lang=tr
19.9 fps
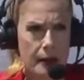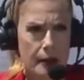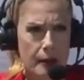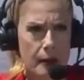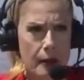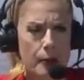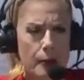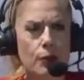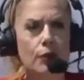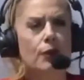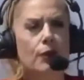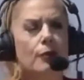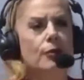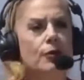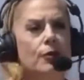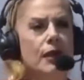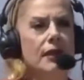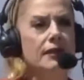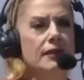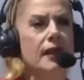bugün
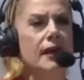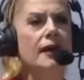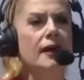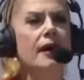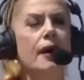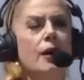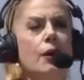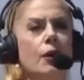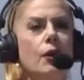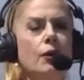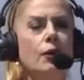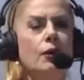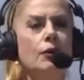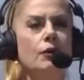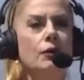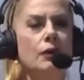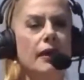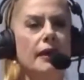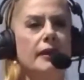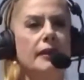burada
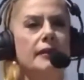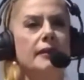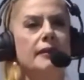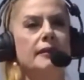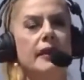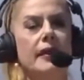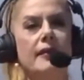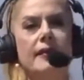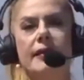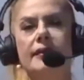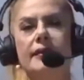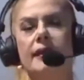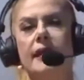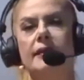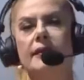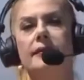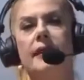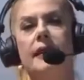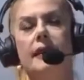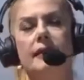konukları devlet
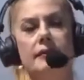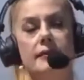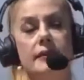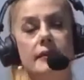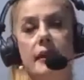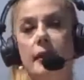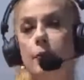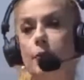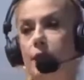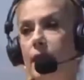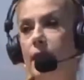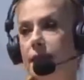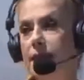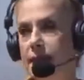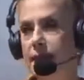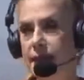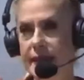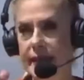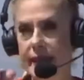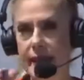erkanını kabul
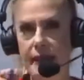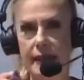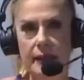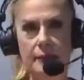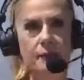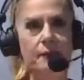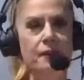etti diyelim.